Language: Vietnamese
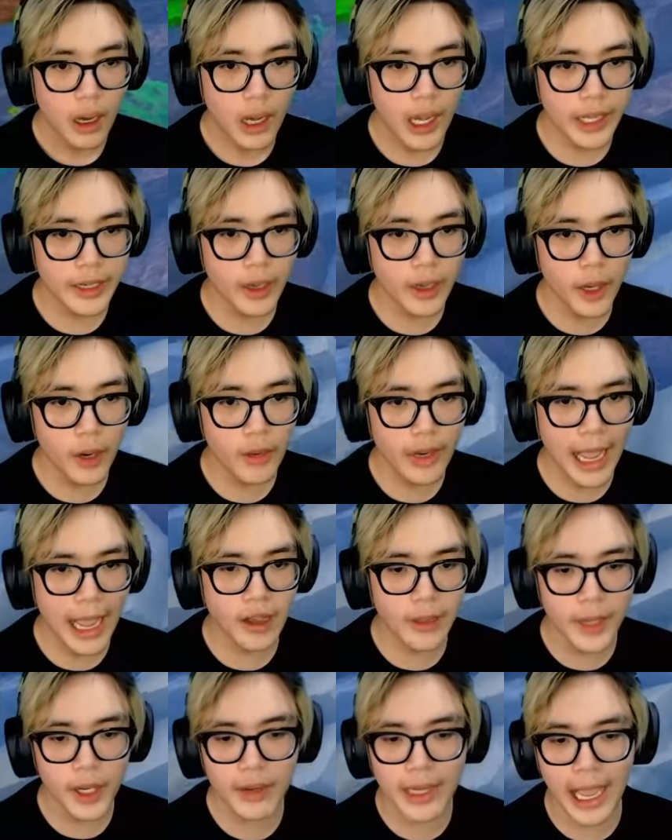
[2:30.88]
Ôi có mấy con cá
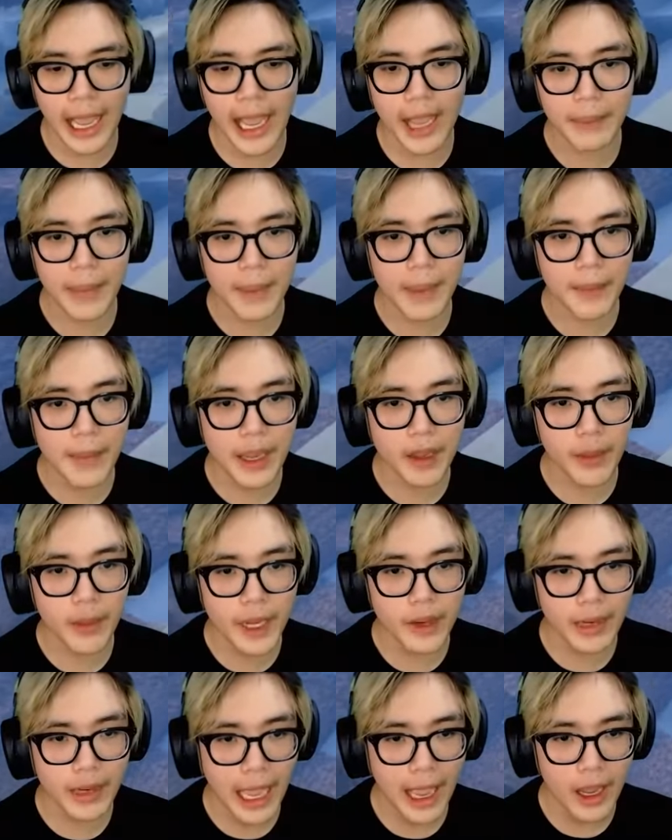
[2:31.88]
có mấy con cá Mày mày mày có
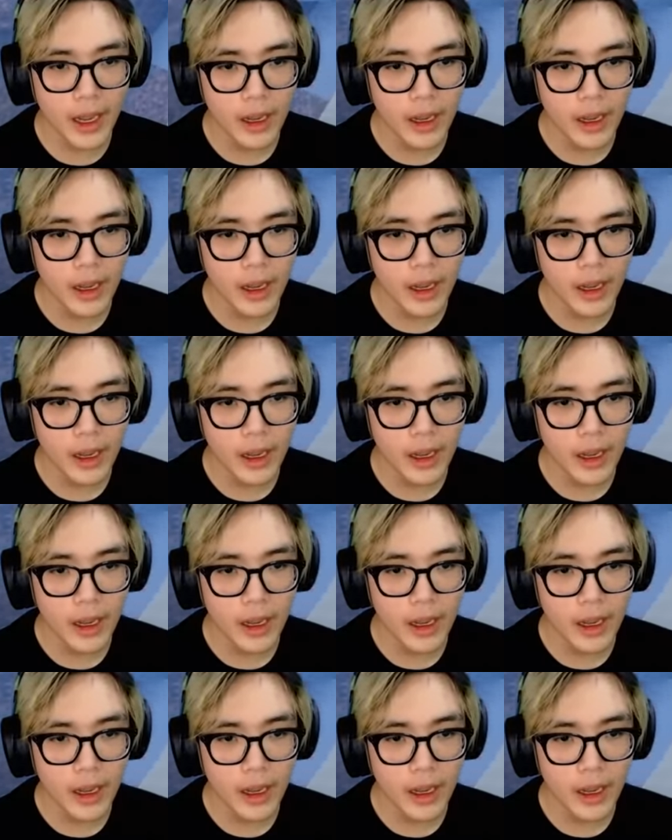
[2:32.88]
mấy con cá